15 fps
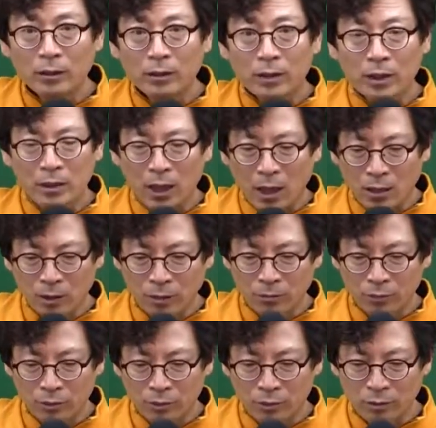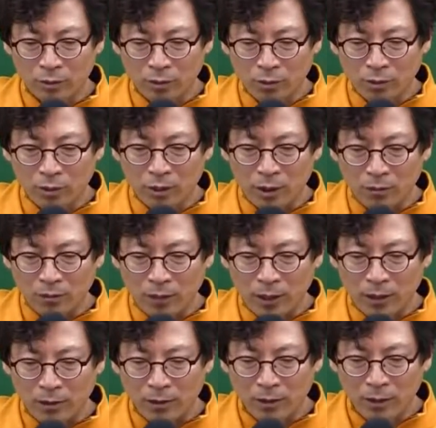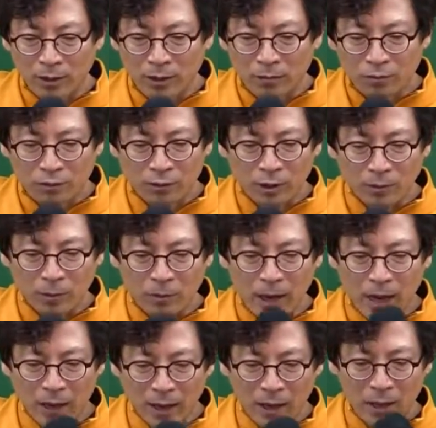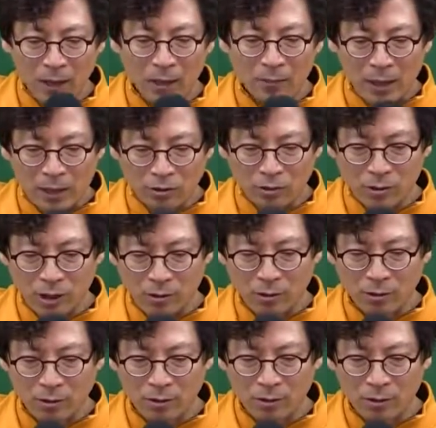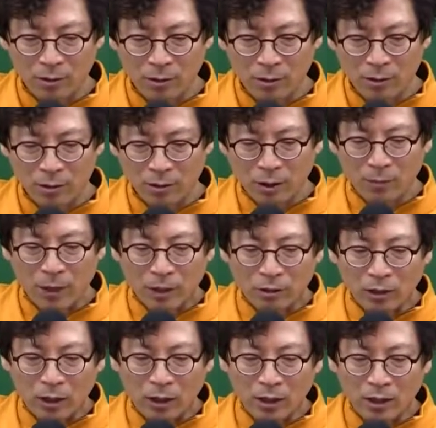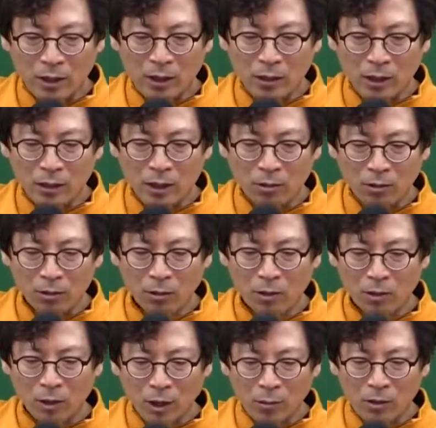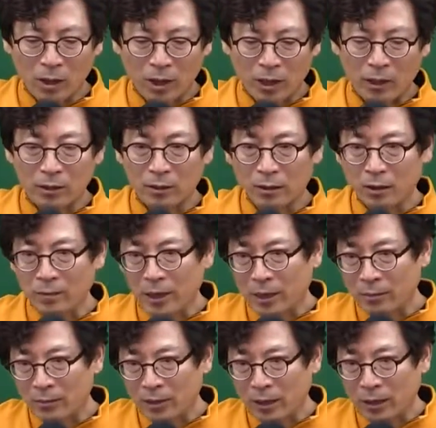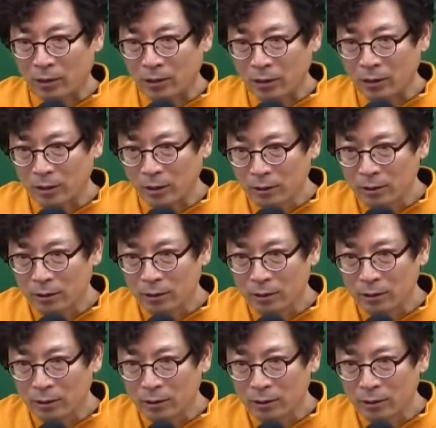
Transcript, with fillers: 등기상의 전부 또는 일부가요. 부적법하게 말소돼서 이걸 말소되기 이전의 상태로 회복하게 하는 등기를 말합니다. 라고 했거든.